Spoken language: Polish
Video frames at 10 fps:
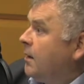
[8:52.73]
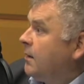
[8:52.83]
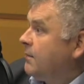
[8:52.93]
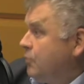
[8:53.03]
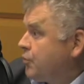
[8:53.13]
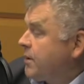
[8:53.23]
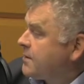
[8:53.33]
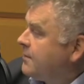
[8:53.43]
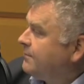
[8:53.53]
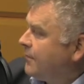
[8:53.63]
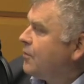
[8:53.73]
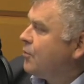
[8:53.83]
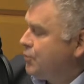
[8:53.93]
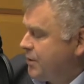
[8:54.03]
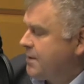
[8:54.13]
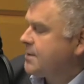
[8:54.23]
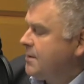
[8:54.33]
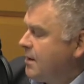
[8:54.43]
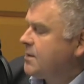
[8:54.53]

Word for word: E, już jest. Już, już jest.